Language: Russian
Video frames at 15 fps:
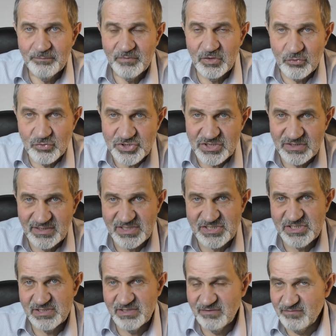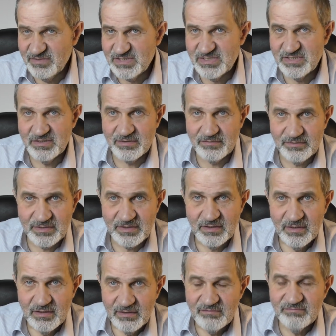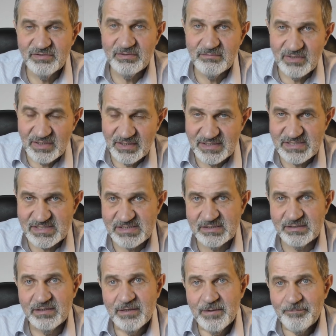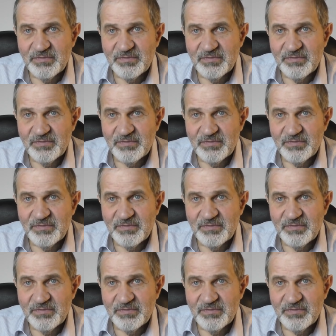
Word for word: и уже начали инвестировать, вы молодцы.